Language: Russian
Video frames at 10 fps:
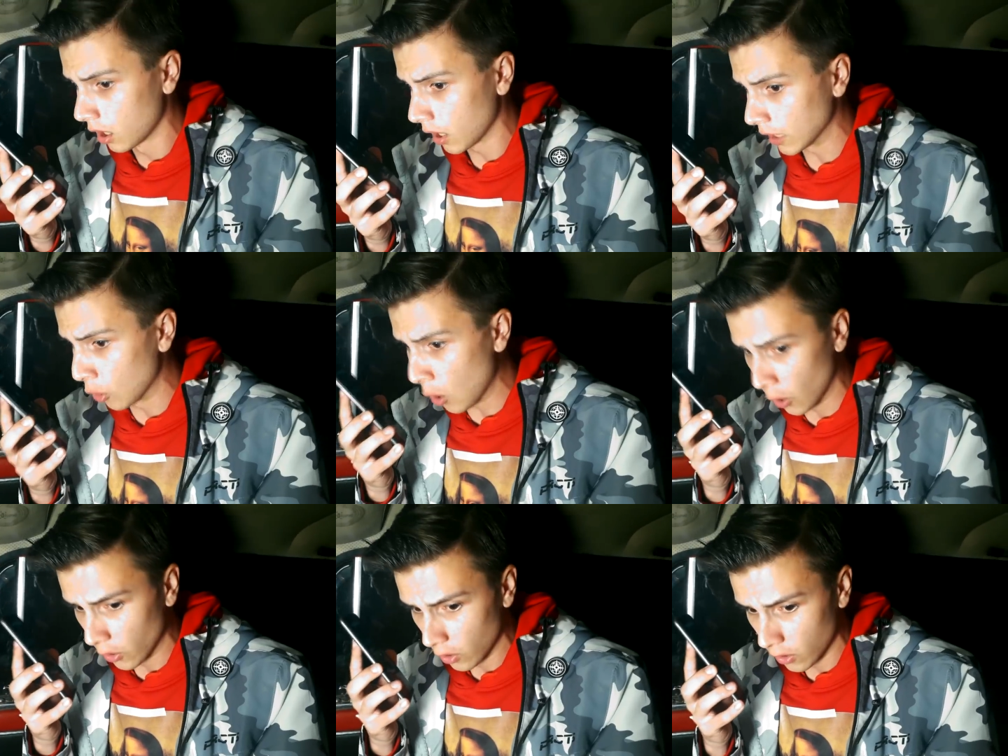Алло?
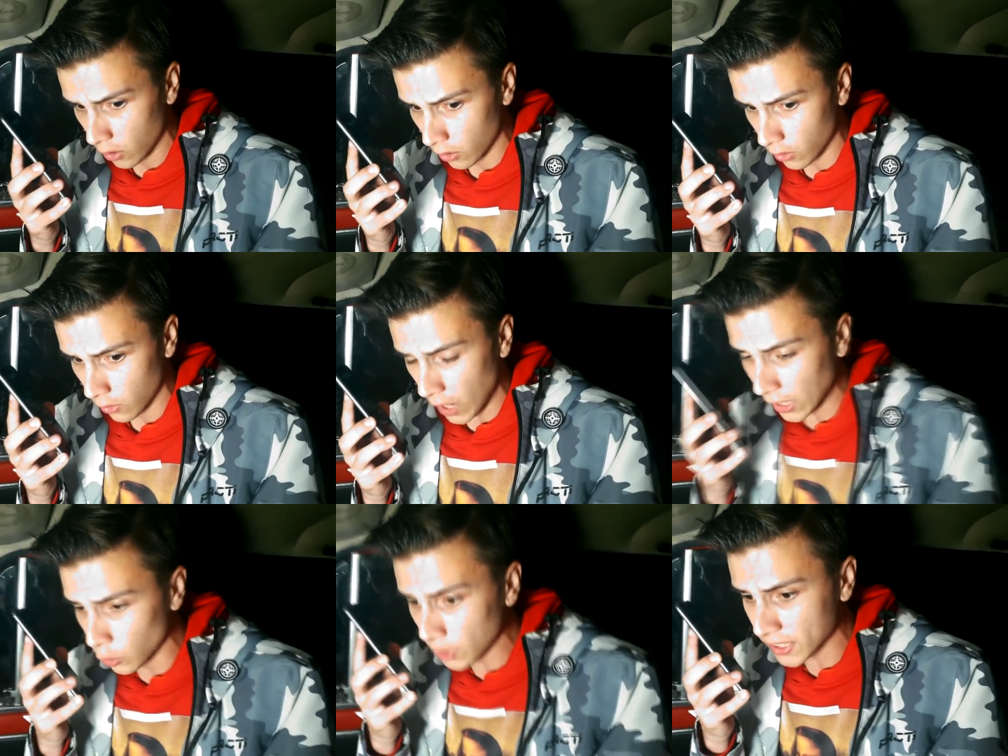
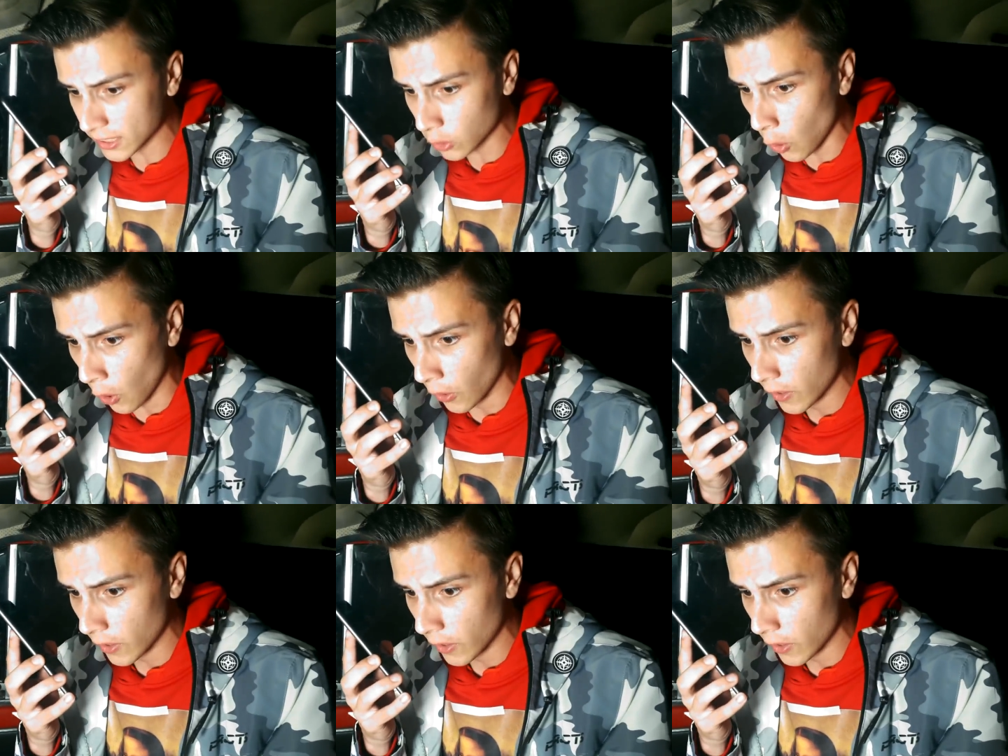Алло, ты кто?